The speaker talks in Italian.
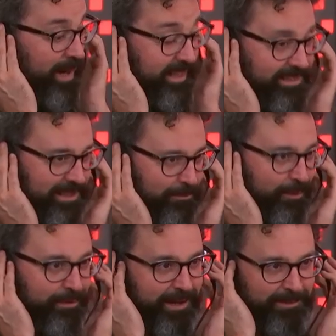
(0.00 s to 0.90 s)
Qualche
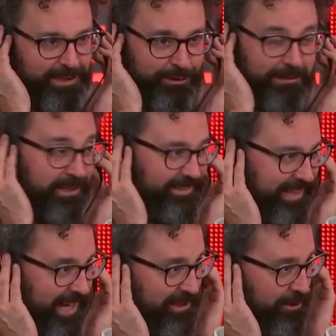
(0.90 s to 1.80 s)
tempo fa mi trovavo in
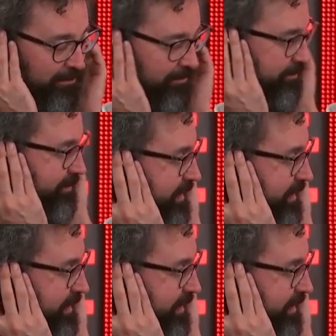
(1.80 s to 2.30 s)
teatro